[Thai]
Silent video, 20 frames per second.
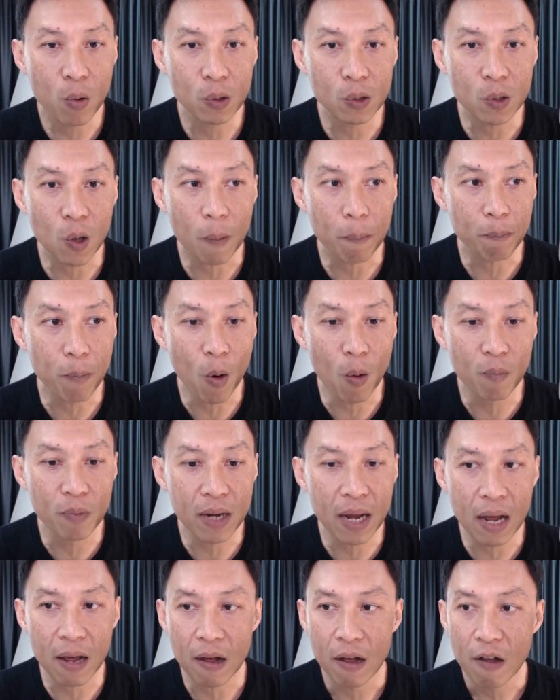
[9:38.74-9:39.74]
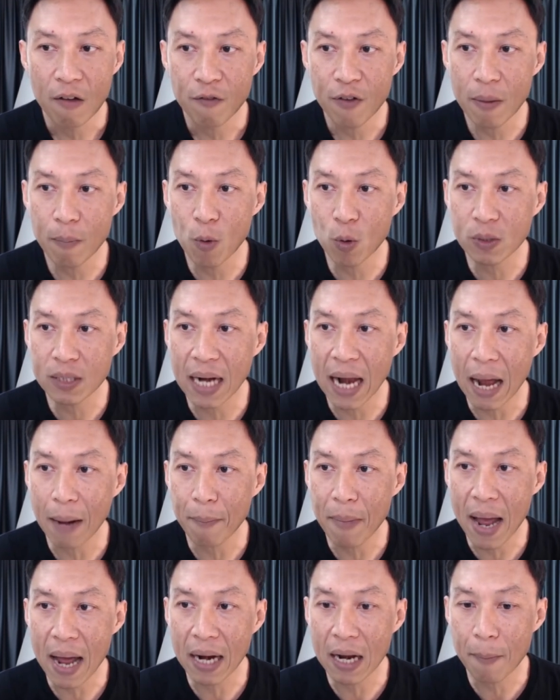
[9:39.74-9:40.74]
คุณกดปุ่มเนี่ย Facebook ฉลาด
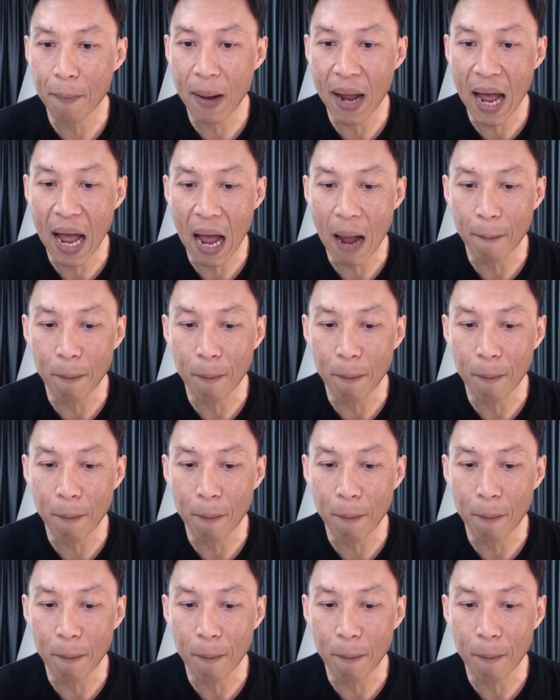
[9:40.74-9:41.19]
มากเลยไปหา